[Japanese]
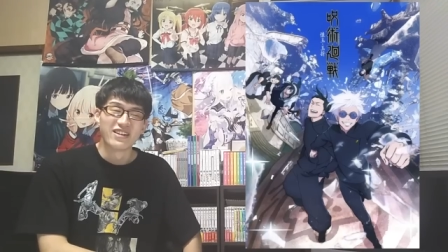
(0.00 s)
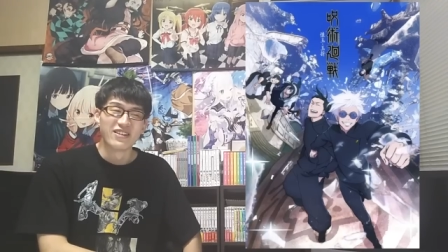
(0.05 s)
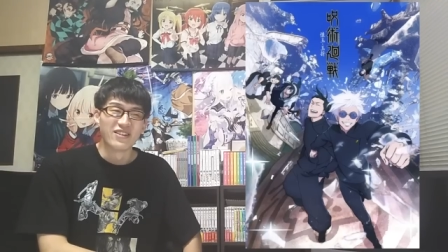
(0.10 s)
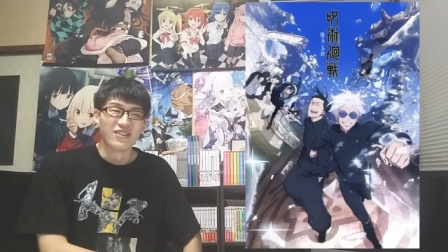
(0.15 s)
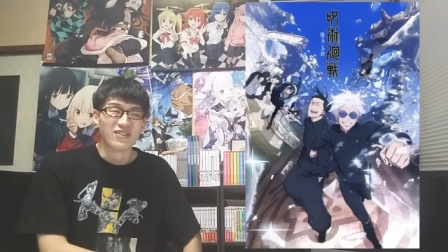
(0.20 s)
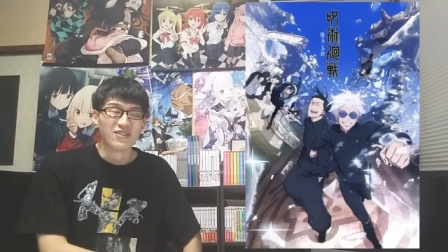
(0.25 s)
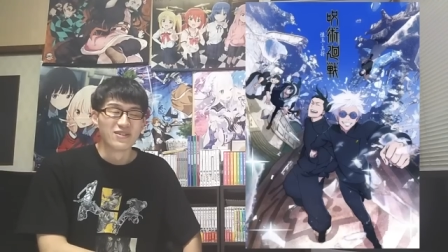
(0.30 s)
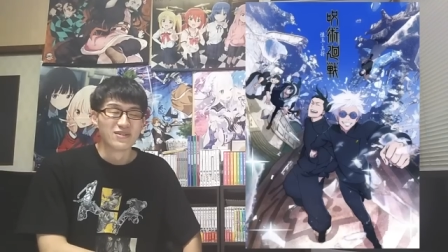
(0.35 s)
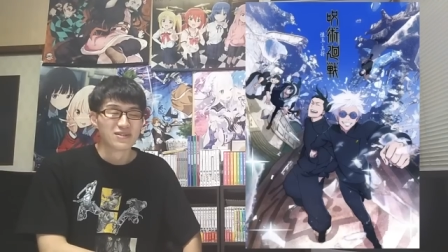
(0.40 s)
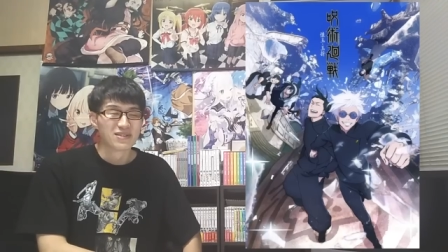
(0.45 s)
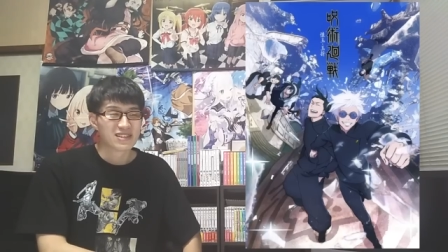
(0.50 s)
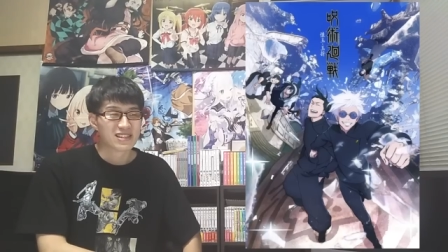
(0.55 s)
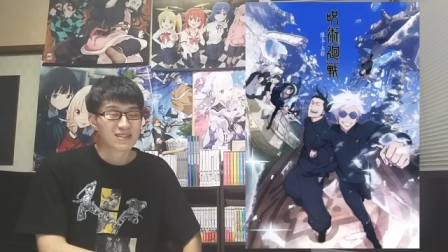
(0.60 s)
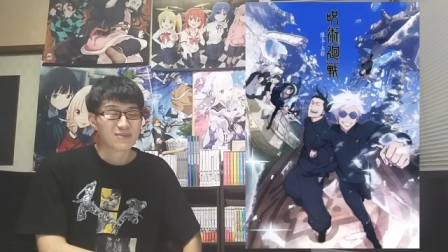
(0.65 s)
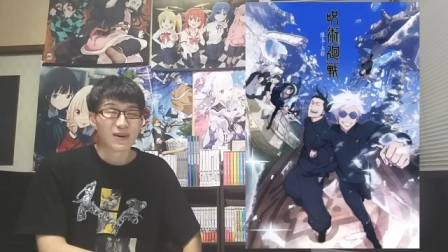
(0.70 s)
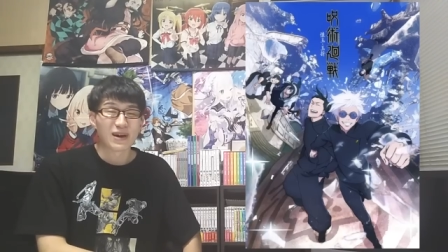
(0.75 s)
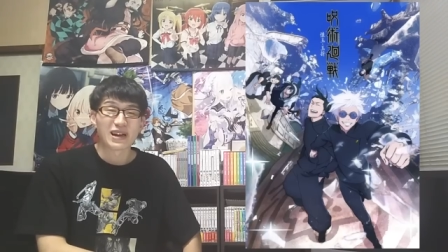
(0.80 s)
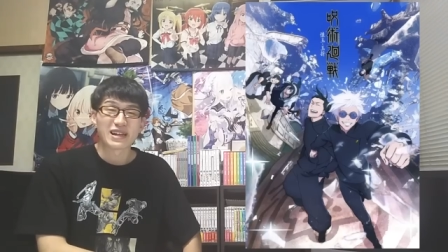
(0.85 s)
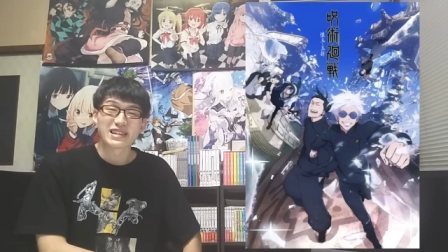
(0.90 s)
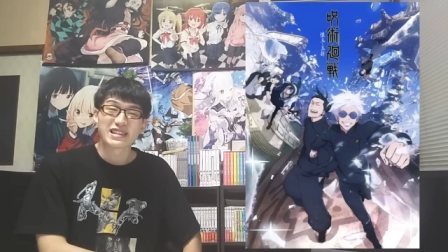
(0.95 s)
うん、素
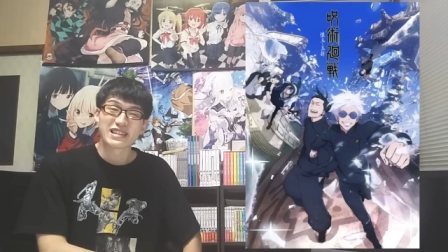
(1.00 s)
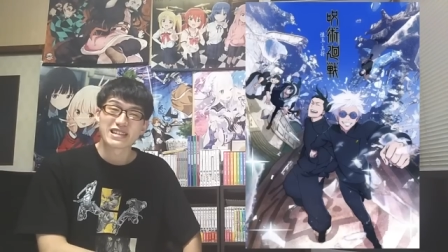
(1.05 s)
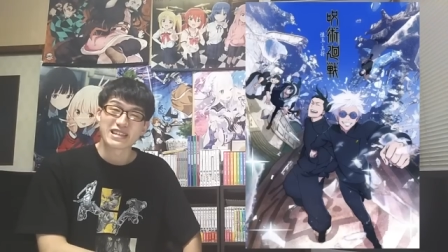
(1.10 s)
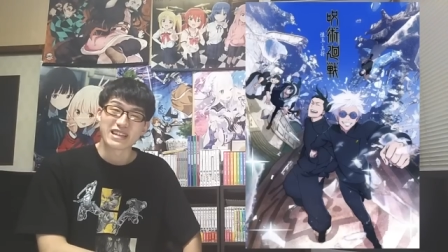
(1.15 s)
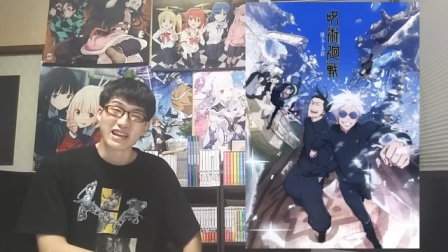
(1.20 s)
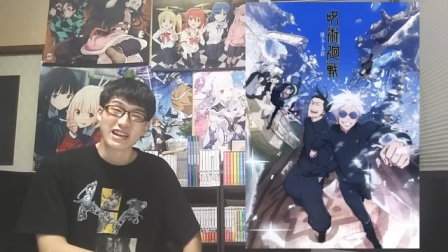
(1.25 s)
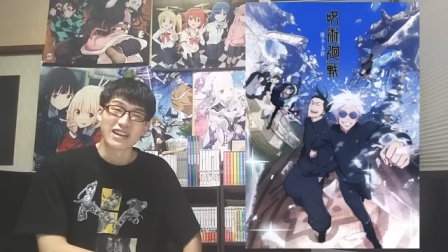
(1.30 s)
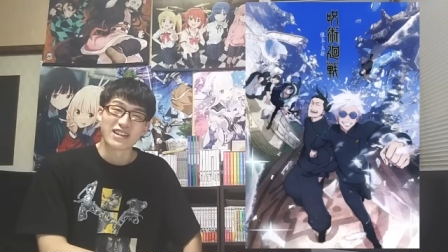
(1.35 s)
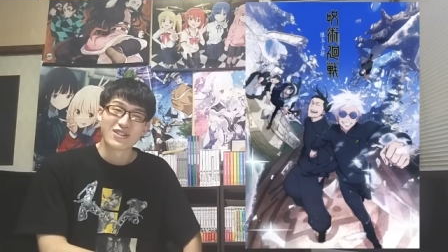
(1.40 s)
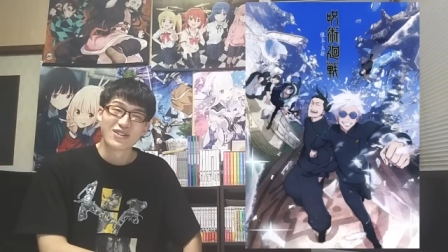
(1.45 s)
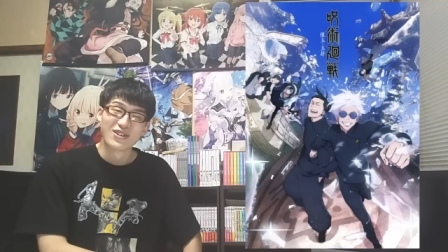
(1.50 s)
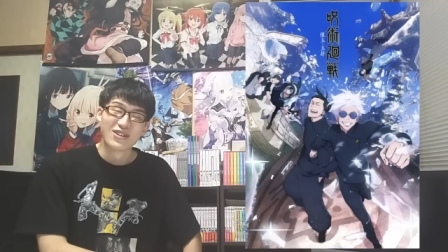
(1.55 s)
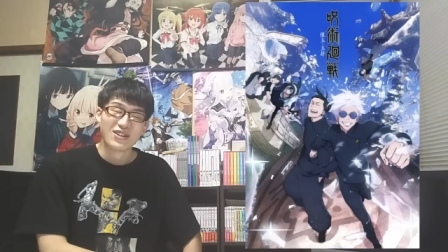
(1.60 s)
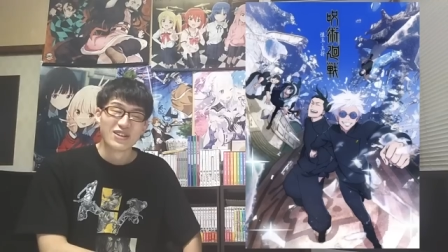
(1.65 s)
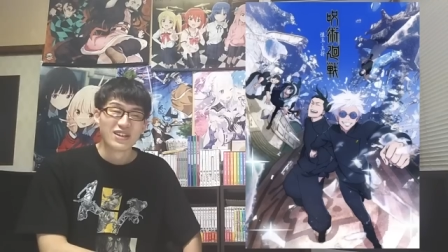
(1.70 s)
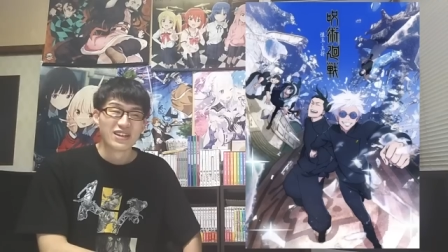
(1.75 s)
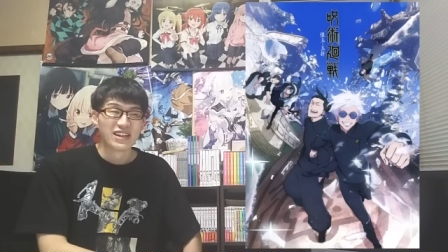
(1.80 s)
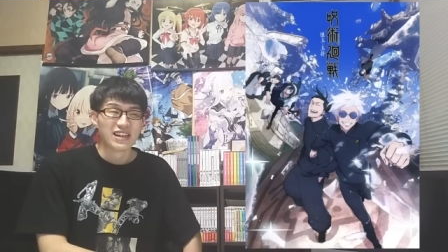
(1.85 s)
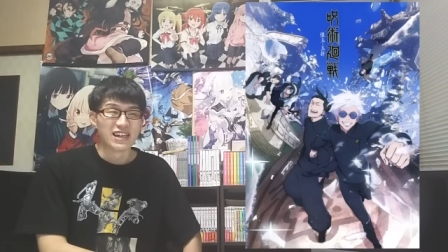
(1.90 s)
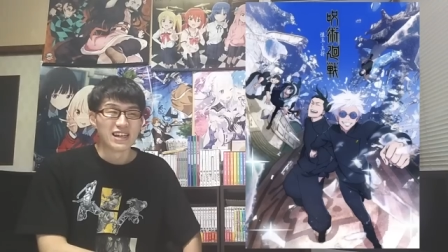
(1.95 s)
晴らしすぎだなと、
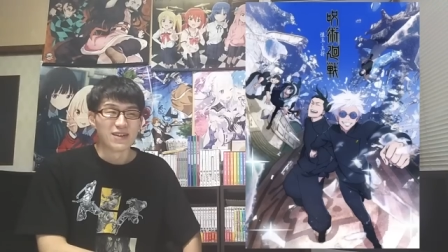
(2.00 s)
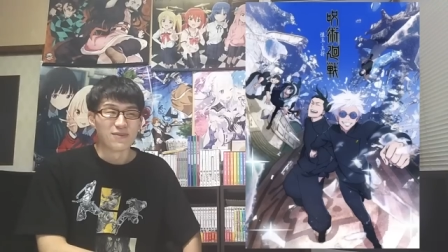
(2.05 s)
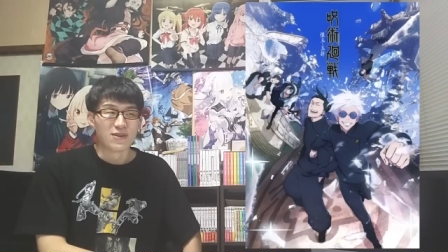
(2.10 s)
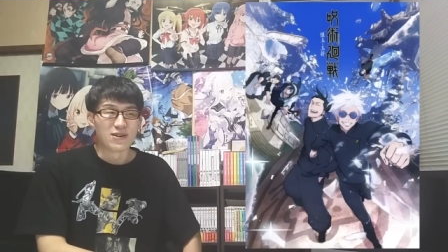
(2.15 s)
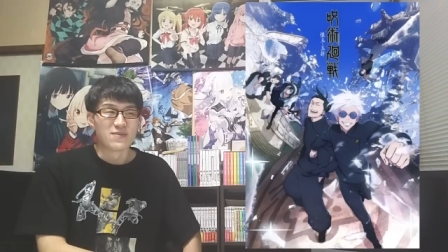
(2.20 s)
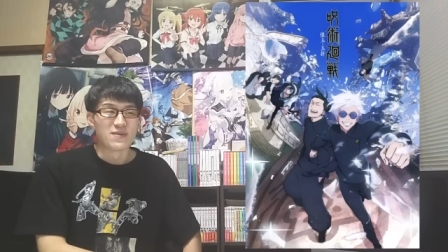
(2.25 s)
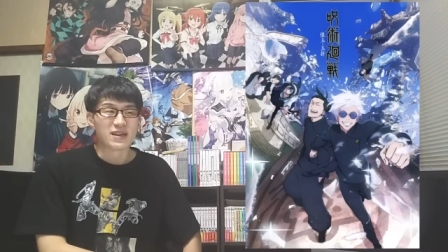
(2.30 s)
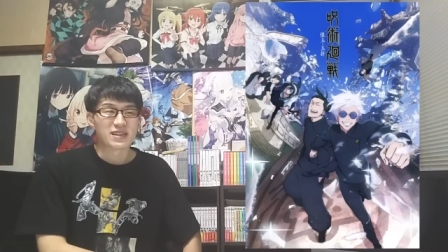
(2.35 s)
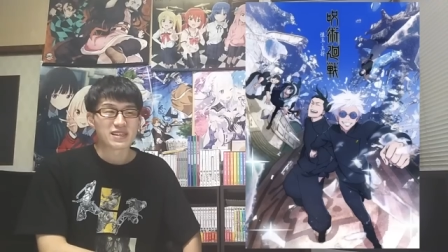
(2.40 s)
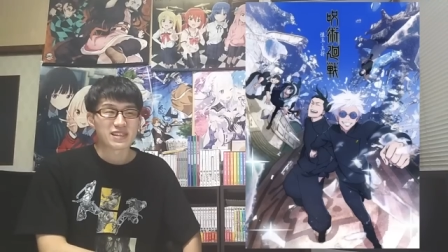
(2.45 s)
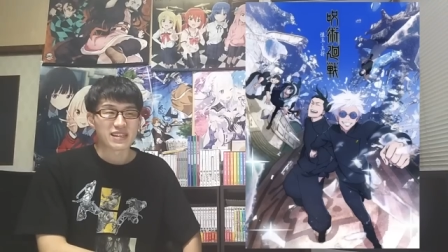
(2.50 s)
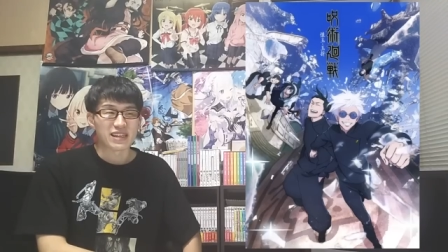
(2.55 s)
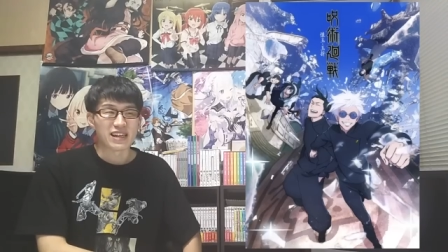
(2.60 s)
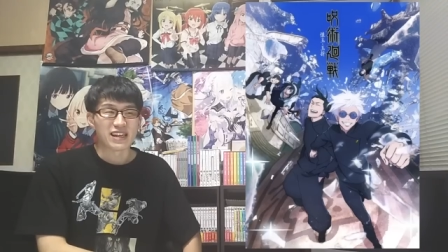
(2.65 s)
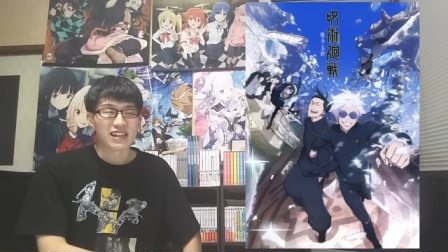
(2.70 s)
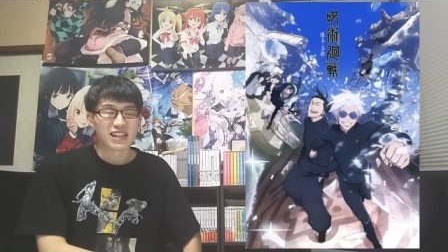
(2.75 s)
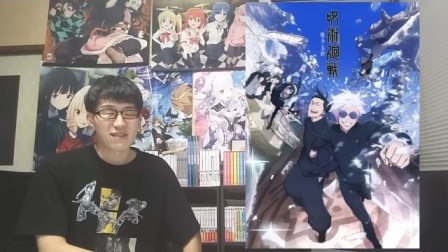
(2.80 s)
えー、思いまして。